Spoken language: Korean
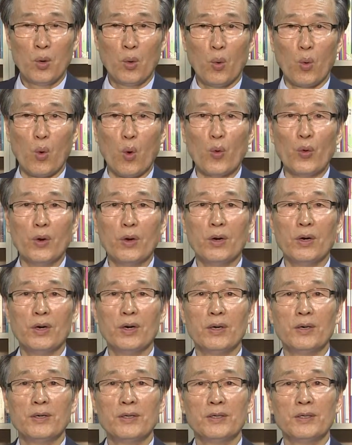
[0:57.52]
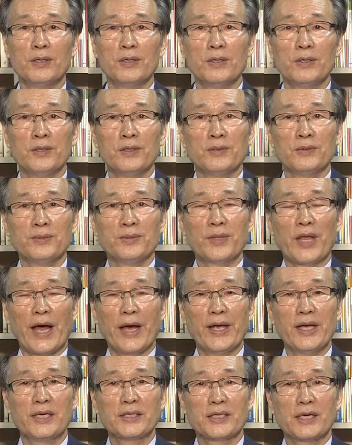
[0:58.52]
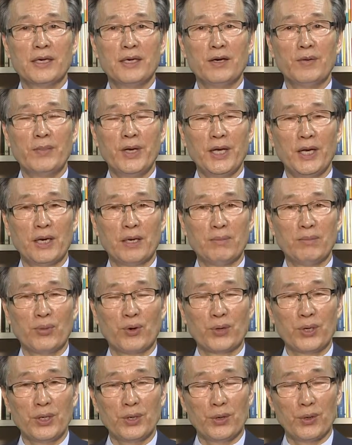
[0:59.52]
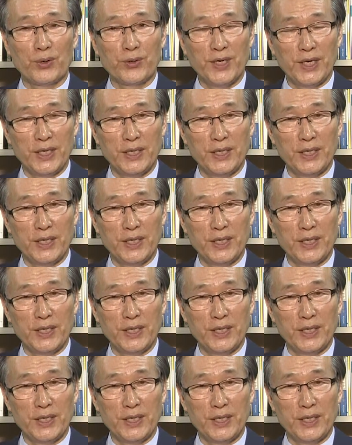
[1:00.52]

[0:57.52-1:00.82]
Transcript: 오늘 나의 삶의 행복이 어디